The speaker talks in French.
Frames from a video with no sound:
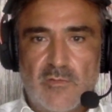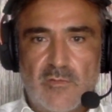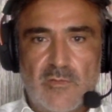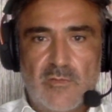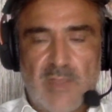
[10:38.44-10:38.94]

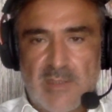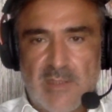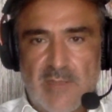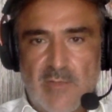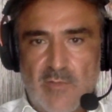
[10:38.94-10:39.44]
mets dans
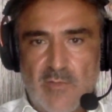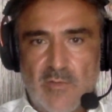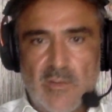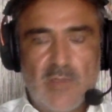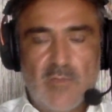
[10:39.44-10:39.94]
un avion,
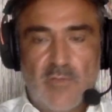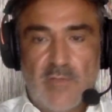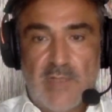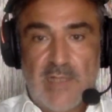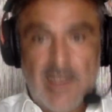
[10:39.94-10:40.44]
vous
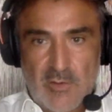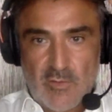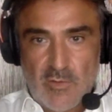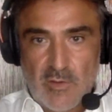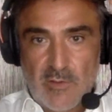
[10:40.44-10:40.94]
faites
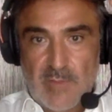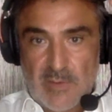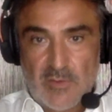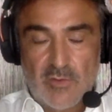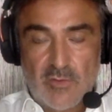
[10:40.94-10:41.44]
l'aller-retour, parce
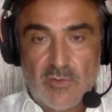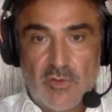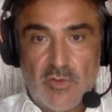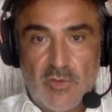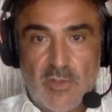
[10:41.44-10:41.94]
que je,
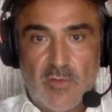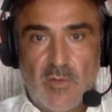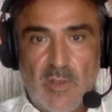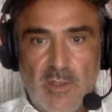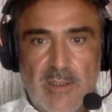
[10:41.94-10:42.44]
je joue à un
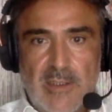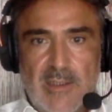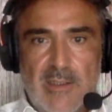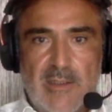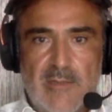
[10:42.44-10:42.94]
tournoi,
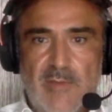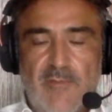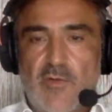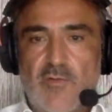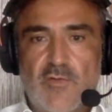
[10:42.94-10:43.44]
mais il faut
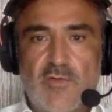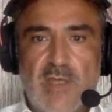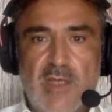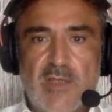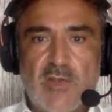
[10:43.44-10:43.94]
que vous soyez
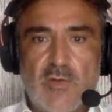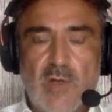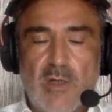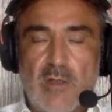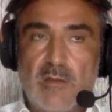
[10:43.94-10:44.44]
là ce
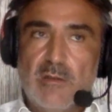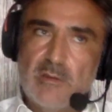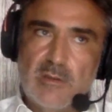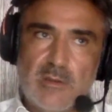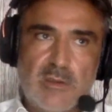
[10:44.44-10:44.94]
soir.
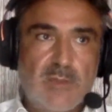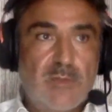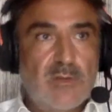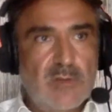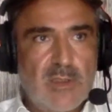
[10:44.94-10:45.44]
je dis, bon,
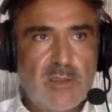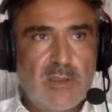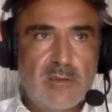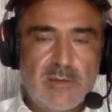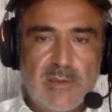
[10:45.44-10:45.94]
ok.
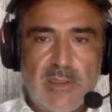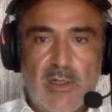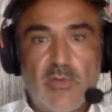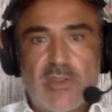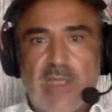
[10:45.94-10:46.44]
En
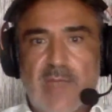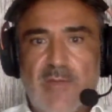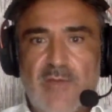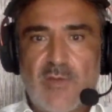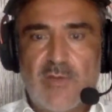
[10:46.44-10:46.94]
plus, j'étais avec
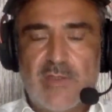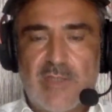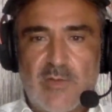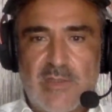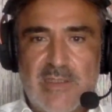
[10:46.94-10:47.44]
ma fille aux
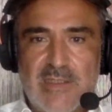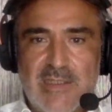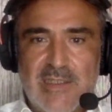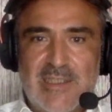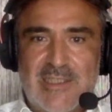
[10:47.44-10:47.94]
États-Unis,
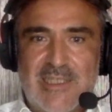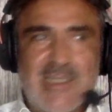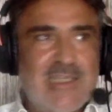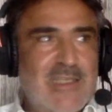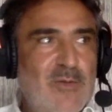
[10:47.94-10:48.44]
et je l'ai
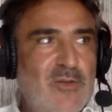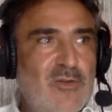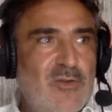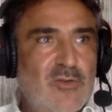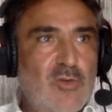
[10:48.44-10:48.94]
laissée
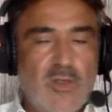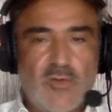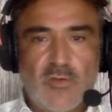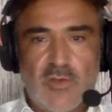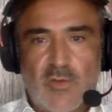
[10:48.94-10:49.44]
pendant trois
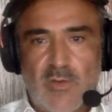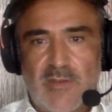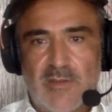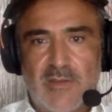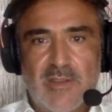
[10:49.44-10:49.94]
jours, je
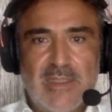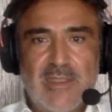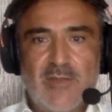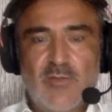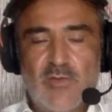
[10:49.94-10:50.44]
crois, euh,
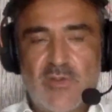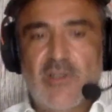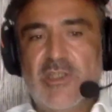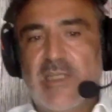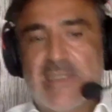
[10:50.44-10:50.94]
toute
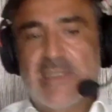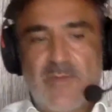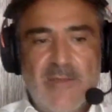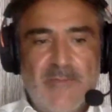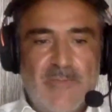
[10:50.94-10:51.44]
seule chez des
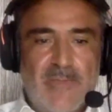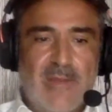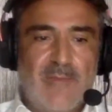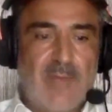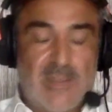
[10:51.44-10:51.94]
amis,
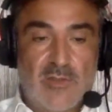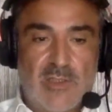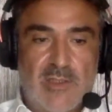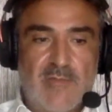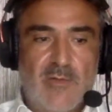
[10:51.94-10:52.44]
parce que
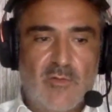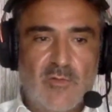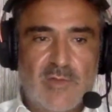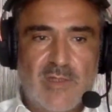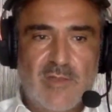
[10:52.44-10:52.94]
j'étais vraiment
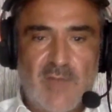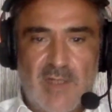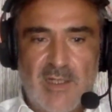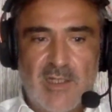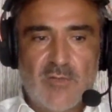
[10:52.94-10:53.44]
contraint de faire
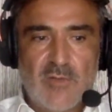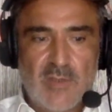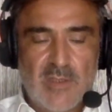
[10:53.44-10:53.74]
l'aller-retour.